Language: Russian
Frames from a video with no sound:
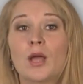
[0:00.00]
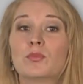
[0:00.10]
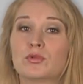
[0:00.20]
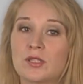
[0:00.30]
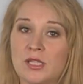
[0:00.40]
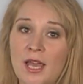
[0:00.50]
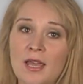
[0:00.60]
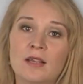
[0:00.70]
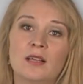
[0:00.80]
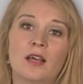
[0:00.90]

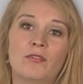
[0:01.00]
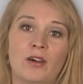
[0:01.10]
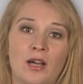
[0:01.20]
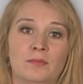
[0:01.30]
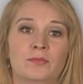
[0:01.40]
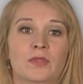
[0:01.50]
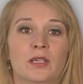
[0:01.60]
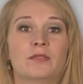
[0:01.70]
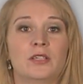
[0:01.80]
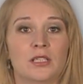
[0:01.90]
«Пустая голова», –
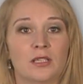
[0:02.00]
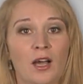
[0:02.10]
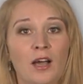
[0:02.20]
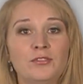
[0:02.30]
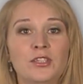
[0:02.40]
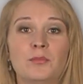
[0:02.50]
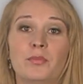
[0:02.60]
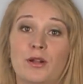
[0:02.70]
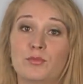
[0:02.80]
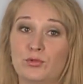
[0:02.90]
говорит автор
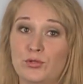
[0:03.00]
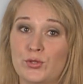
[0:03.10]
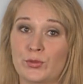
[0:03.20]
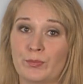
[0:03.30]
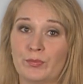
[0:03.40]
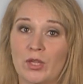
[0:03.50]
про Мусю.